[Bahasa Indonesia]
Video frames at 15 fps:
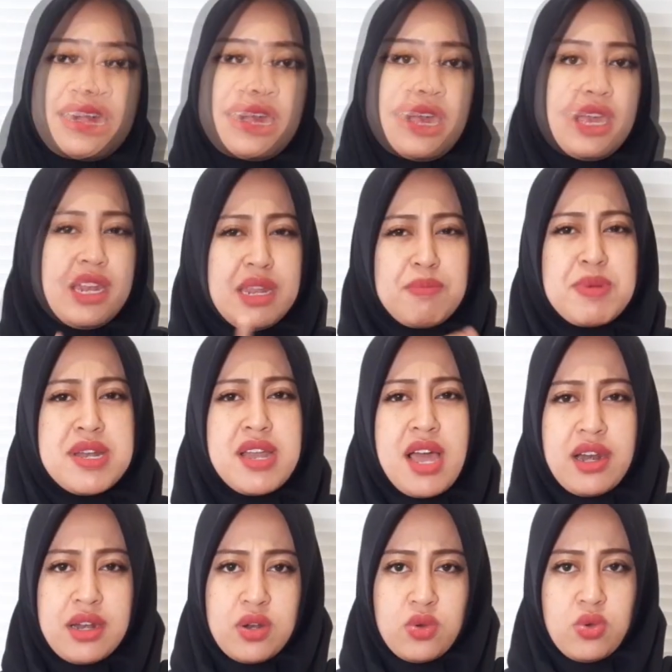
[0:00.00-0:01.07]
Ini
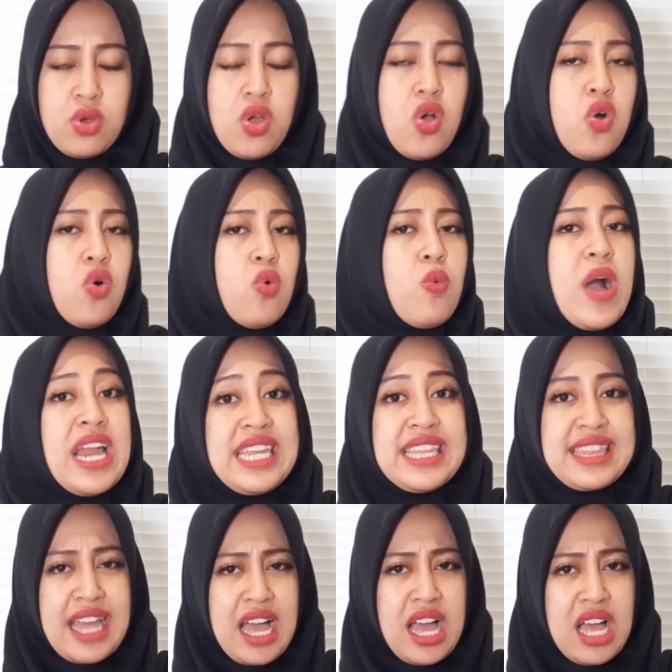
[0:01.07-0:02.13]
benar loh.
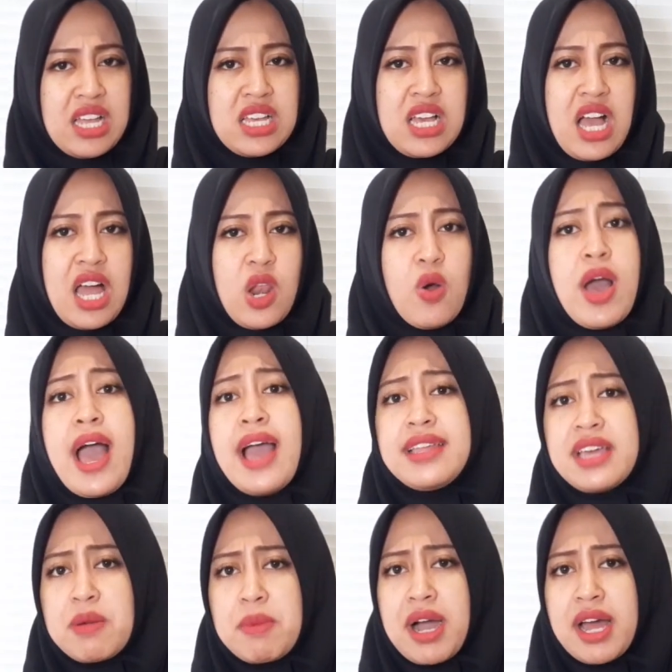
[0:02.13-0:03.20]
Wanita kalau
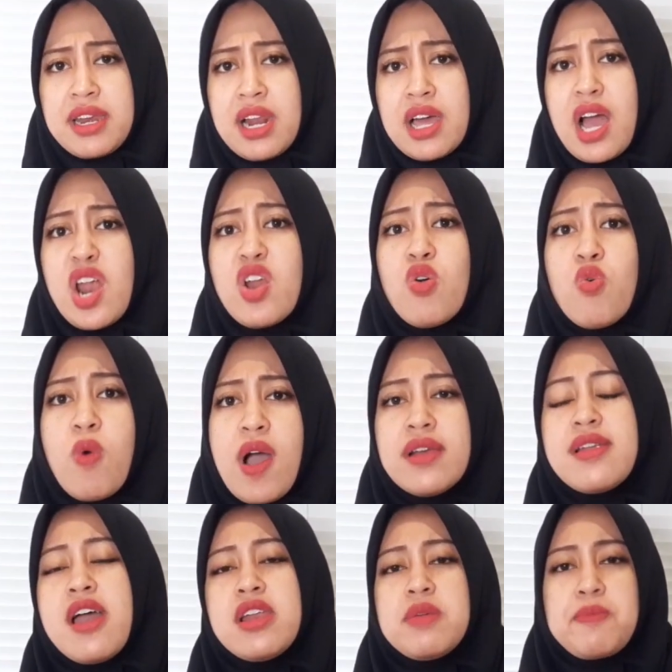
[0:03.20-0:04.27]
hanya mengandalkan uang
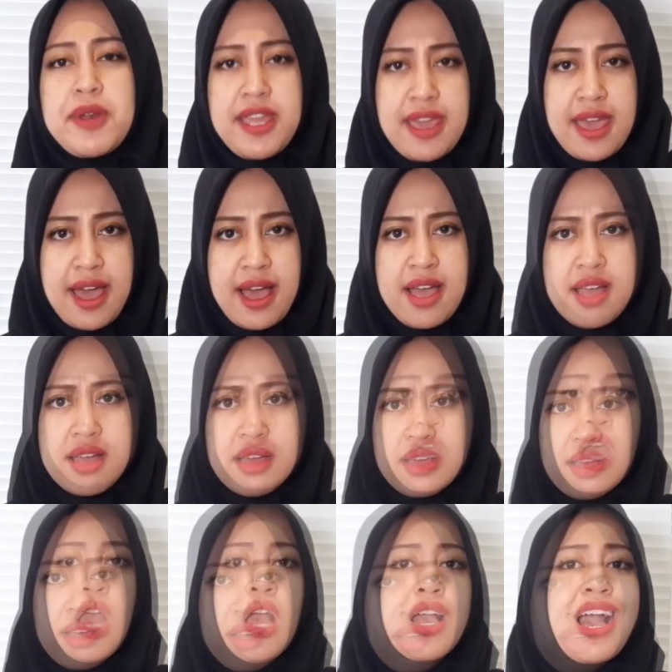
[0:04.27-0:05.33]
dari pria,
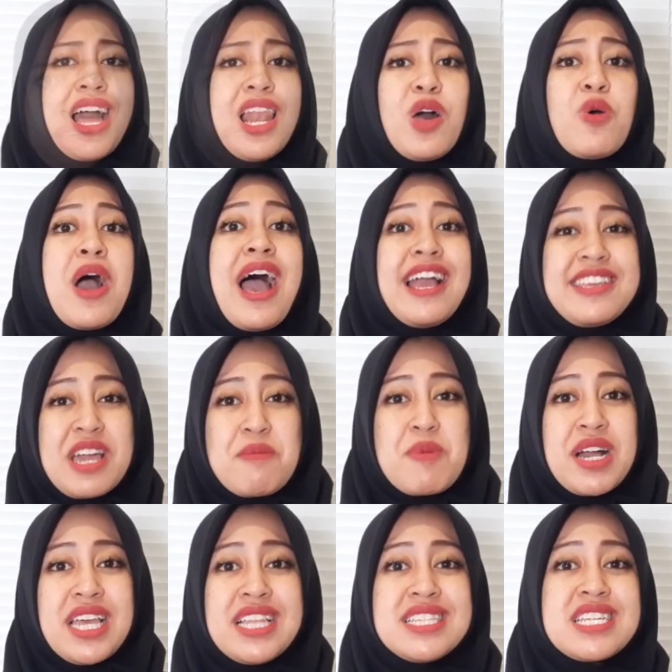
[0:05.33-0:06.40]
kalau hanya
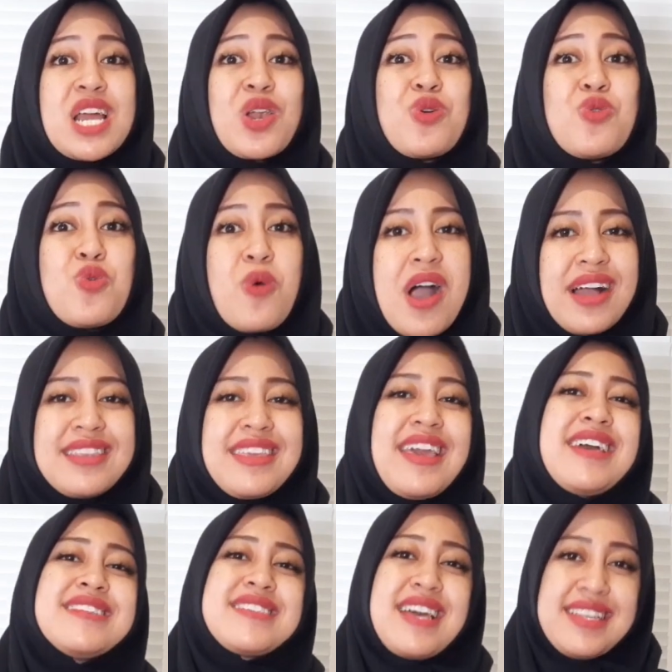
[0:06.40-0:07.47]
mengincar uangnya
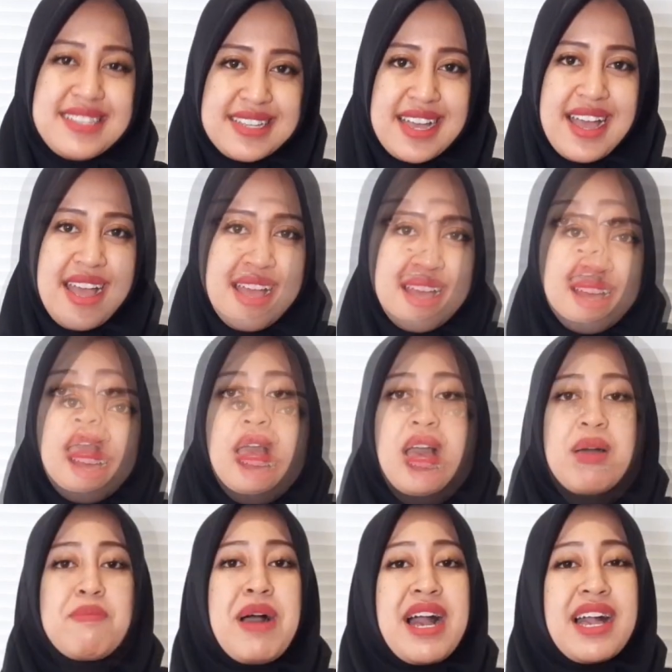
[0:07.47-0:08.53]
saja,
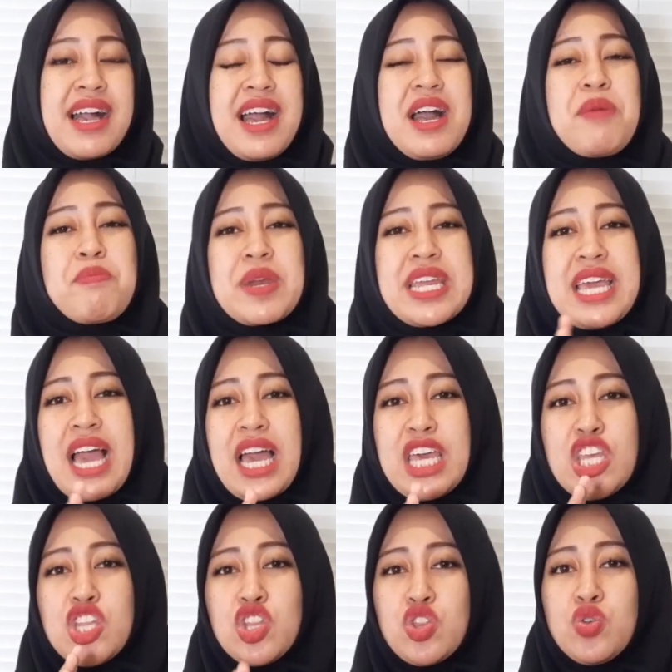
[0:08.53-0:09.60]
maka pria
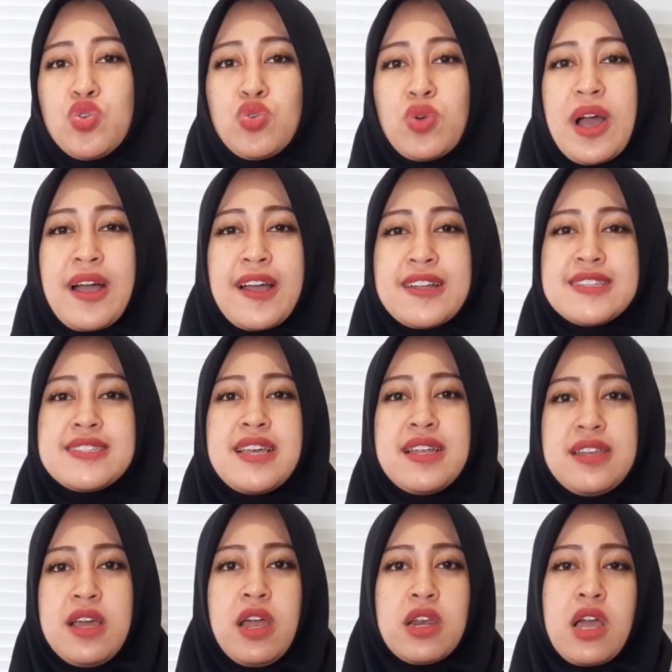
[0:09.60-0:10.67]
itu akan
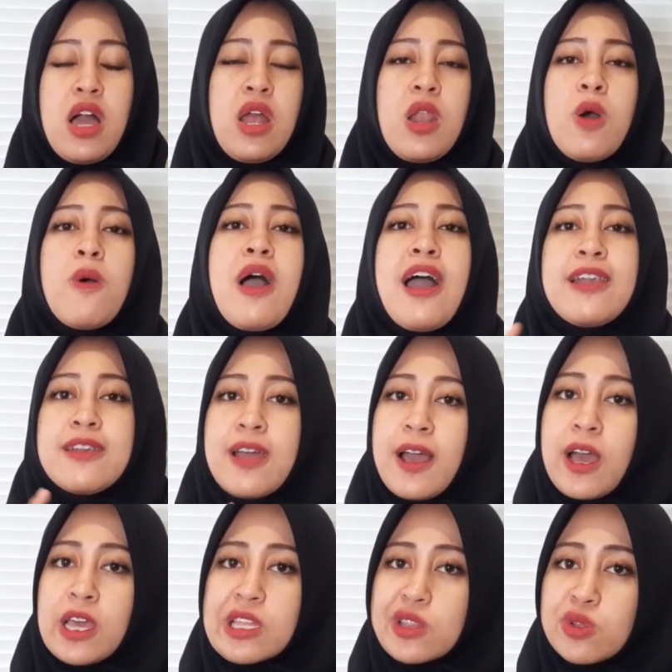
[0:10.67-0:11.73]
sadar kalau
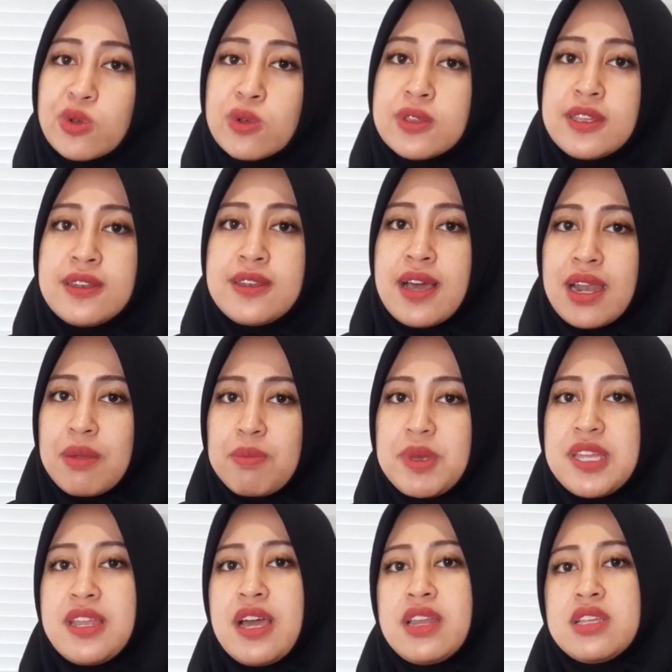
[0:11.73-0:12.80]
Anda itu tidak lebih
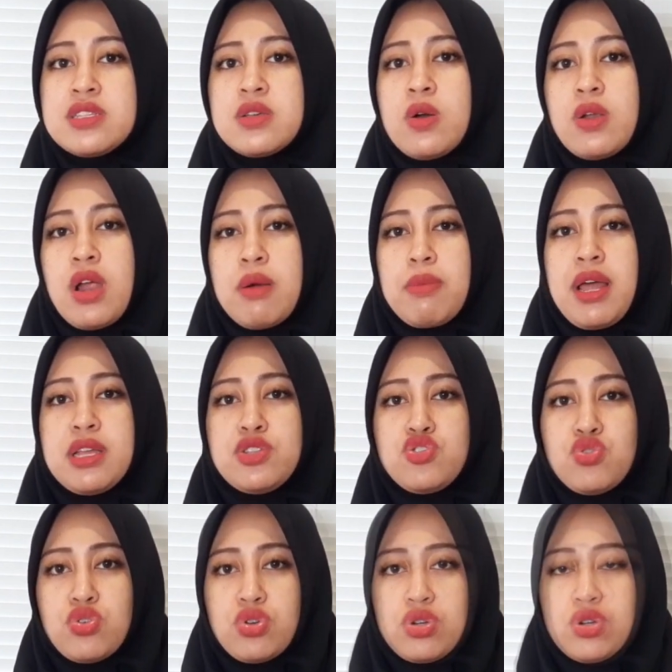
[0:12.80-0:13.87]
dari seorang
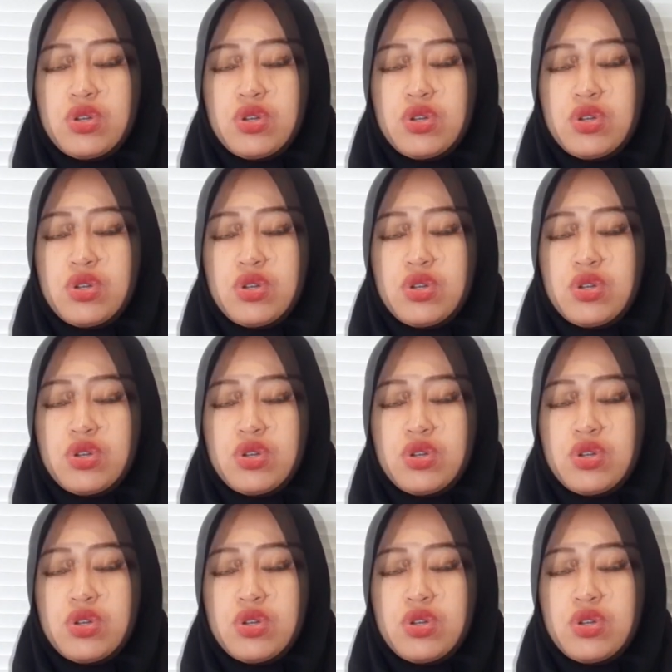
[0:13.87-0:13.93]
pelacur.